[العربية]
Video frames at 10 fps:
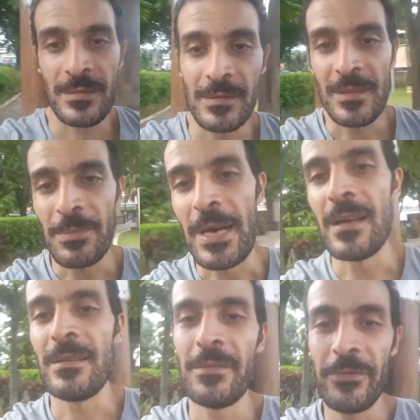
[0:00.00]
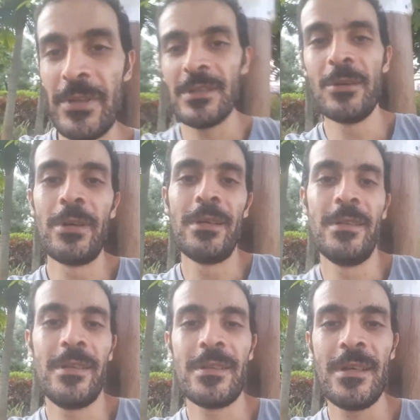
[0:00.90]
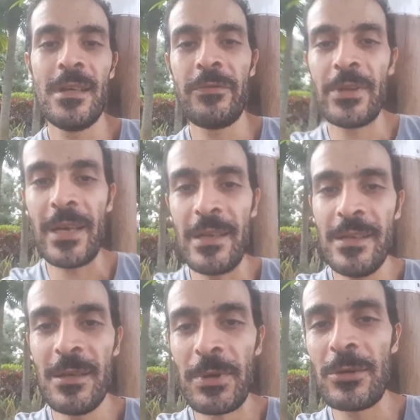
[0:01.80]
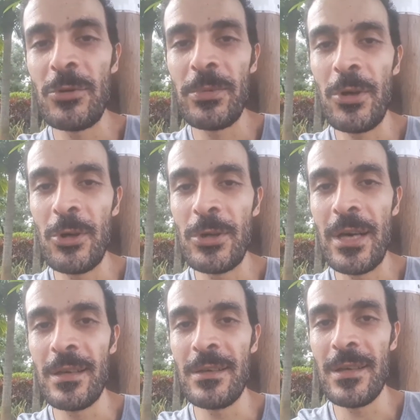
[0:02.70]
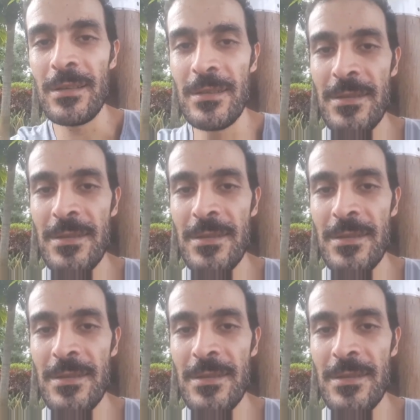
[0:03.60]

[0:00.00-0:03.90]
طبعا في دول كتير في الخليج برضو بيقعدوا على الأرض